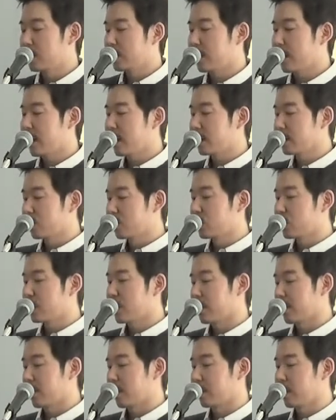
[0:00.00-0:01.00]
最悪の事
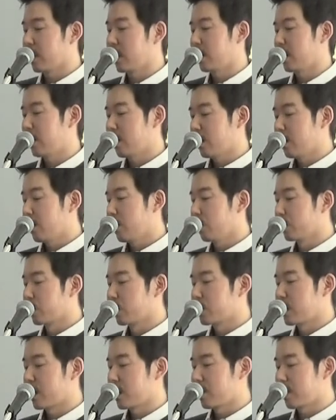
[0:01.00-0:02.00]
態まで落
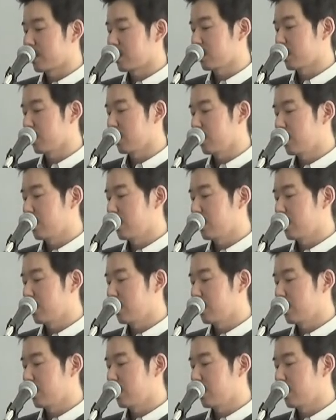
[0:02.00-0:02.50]
とされます。